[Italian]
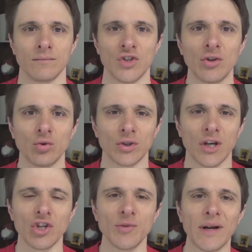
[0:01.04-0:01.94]
Ciao a
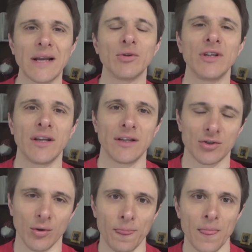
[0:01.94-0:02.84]
tutti, oggi parliamo di
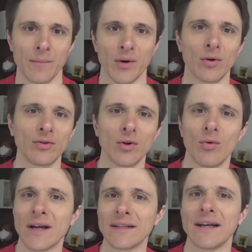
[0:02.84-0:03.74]
riso. Per quanto
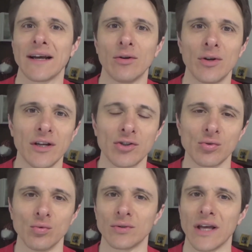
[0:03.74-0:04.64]
riguarda le calorie
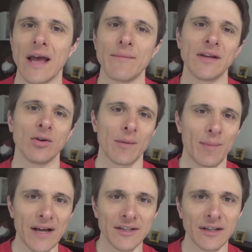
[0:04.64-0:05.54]
assunte, è meglio la
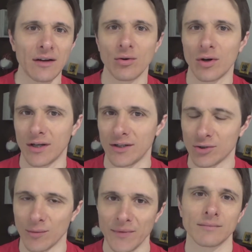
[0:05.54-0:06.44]
pasta o il
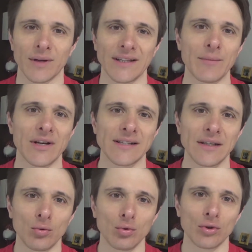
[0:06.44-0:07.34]
riso? Partiamo
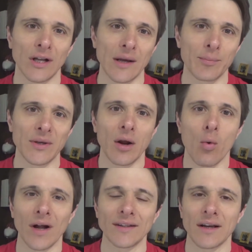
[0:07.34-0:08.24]
innanzitutto dal capire
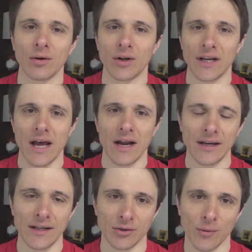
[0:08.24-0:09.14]
quante calorie ha il
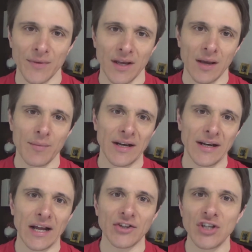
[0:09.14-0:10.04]
riso. Ebbene,
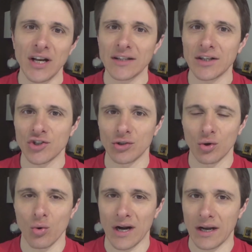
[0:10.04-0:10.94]
ne ha circa
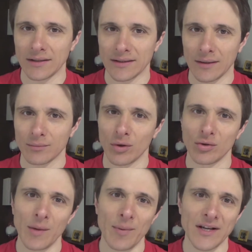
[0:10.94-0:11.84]
340,
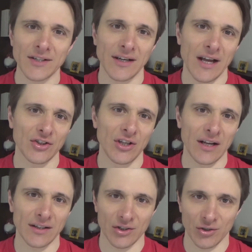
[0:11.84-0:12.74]
quando la pasta ne ha
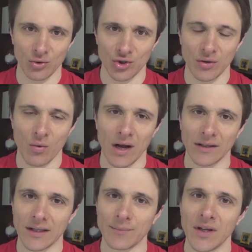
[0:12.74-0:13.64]
circa
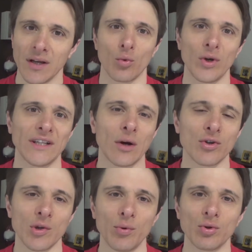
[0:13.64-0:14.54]
350. Quindi da
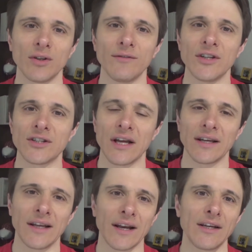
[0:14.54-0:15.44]
questo punto di vista
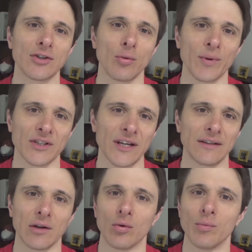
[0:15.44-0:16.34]
il riso
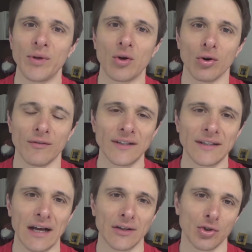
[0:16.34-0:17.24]
presenta un piccolo
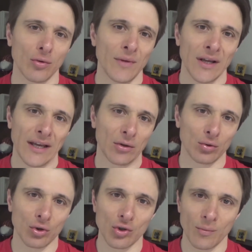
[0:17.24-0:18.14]
vantaggio che
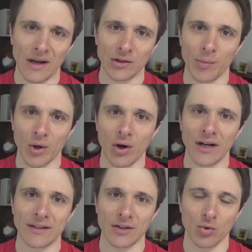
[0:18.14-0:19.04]
tutto sommato però
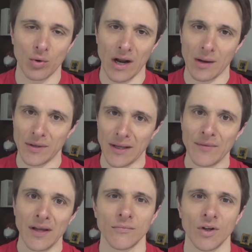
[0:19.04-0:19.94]
è trascurabile.